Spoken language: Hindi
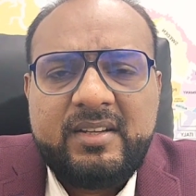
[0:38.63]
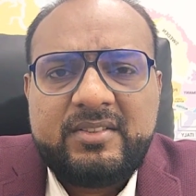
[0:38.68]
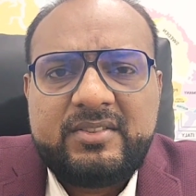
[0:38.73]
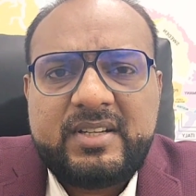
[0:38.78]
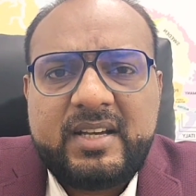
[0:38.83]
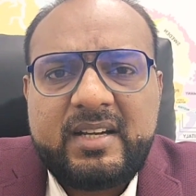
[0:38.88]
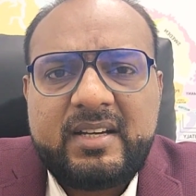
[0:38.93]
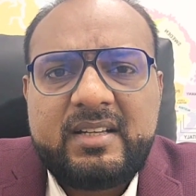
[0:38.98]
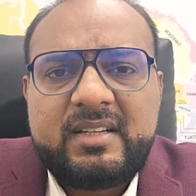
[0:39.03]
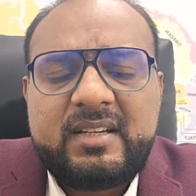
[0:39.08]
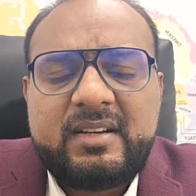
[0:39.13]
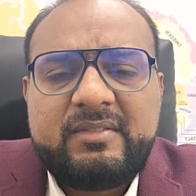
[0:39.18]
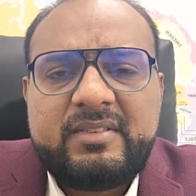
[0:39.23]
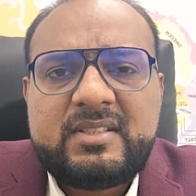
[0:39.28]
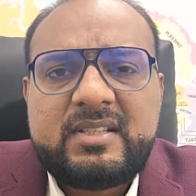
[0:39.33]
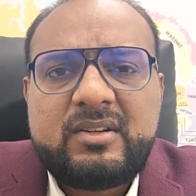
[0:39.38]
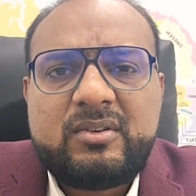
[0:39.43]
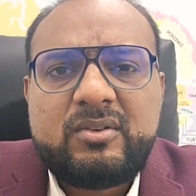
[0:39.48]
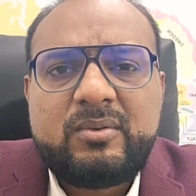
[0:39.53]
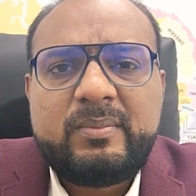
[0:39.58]
शेंगन का
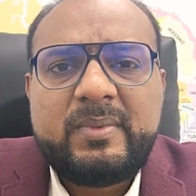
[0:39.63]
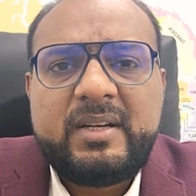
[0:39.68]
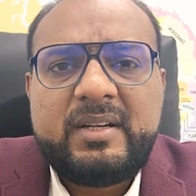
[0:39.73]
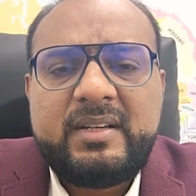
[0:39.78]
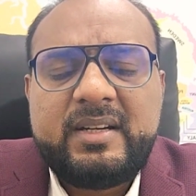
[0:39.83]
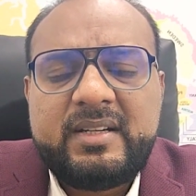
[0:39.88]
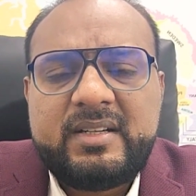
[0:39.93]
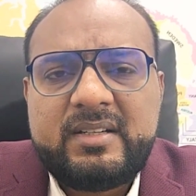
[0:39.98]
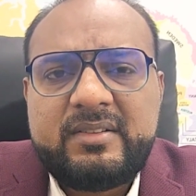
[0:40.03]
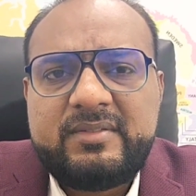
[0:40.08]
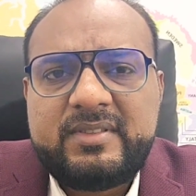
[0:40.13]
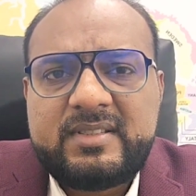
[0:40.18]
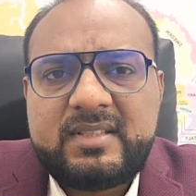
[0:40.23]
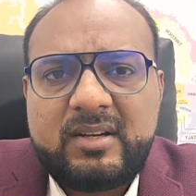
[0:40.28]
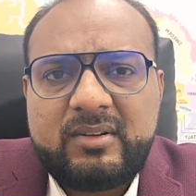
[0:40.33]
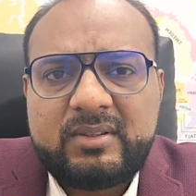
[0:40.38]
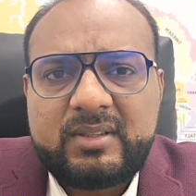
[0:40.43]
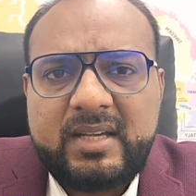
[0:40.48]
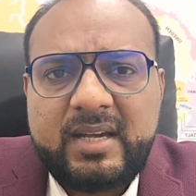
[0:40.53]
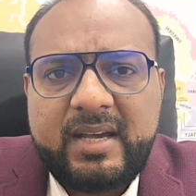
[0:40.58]
वीज़ा नॉर्मली डेटेड वीज़ा
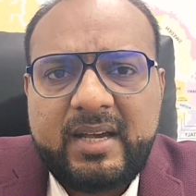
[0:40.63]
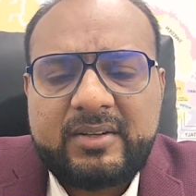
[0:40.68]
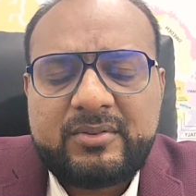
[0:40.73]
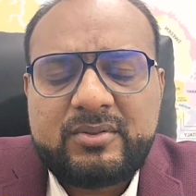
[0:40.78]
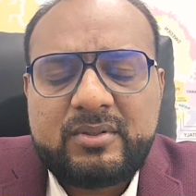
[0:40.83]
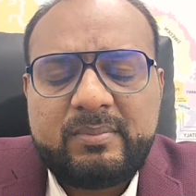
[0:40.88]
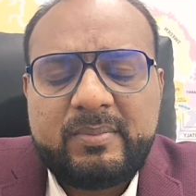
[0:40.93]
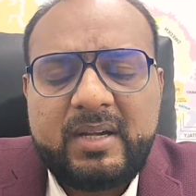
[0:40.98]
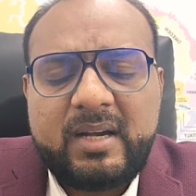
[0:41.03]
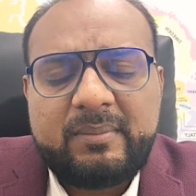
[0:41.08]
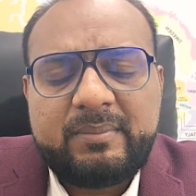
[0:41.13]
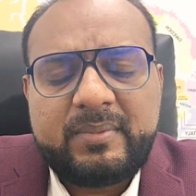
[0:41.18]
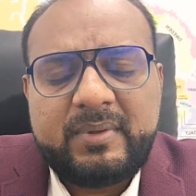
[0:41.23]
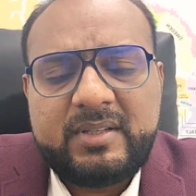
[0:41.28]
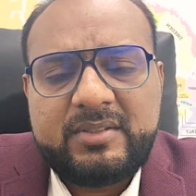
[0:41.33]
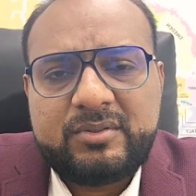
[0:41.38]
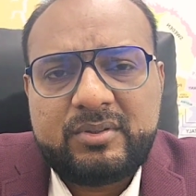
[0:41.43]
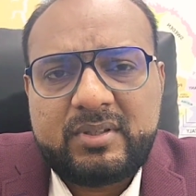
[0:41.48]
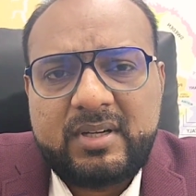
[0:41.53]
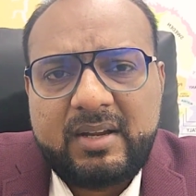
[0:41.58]
होता है एक्चुअल में आपने जो